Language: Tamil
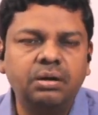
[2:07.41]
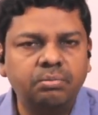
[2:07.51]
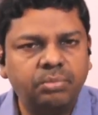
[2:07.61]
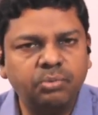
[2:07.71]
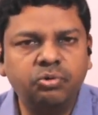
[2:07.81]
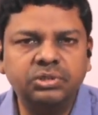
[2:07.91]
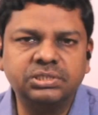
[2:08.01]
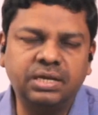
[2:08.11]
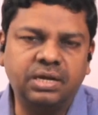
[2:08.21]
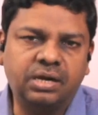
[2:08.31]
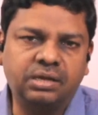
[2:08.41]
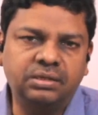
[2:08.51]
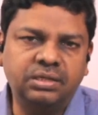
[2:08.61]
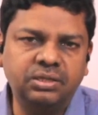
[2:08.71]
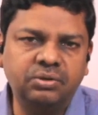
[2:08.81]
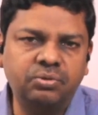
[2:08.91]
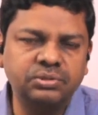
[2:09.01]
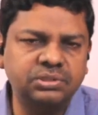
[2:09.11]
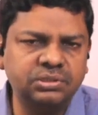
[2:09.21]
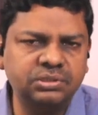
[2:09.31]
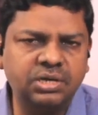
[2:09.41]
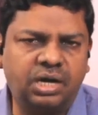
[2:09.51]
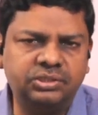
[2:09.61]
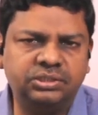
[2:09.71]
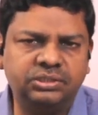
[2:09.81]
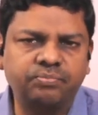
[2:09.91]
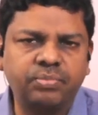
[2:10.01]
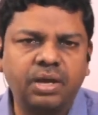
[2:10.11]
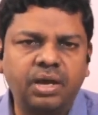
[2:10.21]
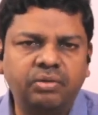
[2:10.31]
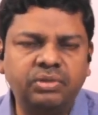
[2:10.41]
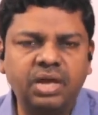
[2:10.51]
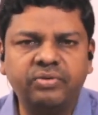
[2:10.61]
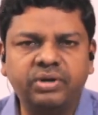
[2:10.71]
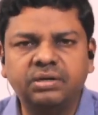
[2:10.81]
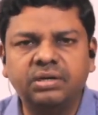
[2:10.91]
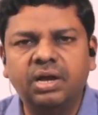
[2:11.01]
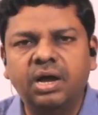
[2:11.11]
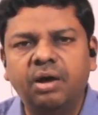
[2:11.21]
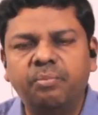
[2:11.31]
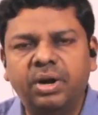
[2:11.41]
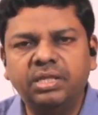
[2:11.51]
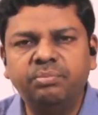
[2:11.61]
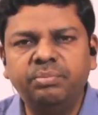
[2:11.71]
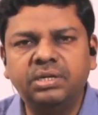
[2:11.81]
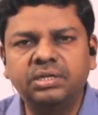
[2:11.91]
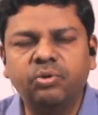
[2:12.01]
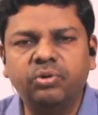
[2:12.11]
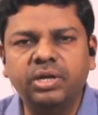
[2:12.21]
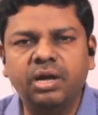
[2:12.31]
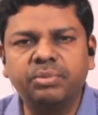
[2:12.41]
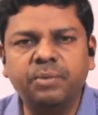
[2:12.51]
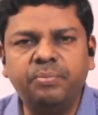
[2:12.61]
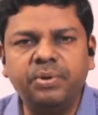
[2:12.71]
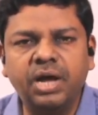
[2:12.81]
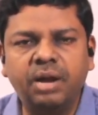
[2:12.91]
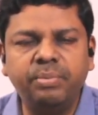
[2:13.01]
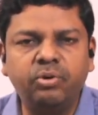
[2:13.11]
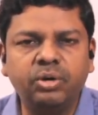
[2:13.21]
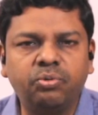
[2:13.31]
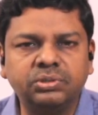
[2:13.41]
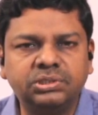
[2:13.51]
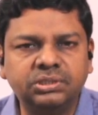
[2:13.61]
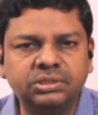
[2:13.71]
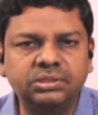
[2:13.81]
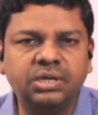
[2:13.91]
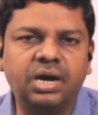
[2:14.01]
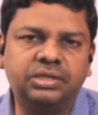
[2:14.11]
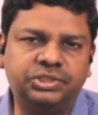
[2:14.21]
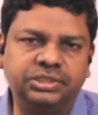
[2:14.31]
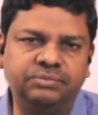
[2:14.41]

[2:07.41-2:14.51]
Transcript: மனமோந்து செய்கிறார்கள் இது ஒரு சிறு காட்சி தேவன் மனிதன் மீது இருக்கக்கூடிய மிகப்பெரிய அன்பினுடைய ஒரு சிறு காட்சி